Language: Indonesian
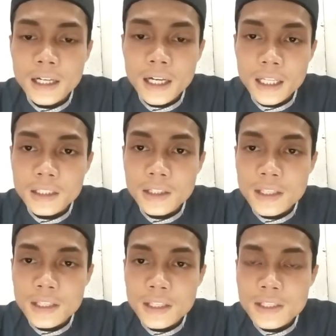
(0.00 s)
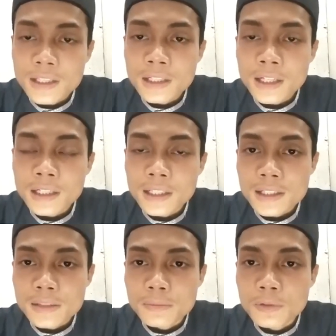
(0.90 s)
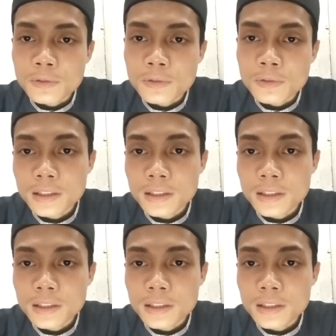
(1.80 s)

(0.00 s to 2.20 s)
Allah izinkan kita semua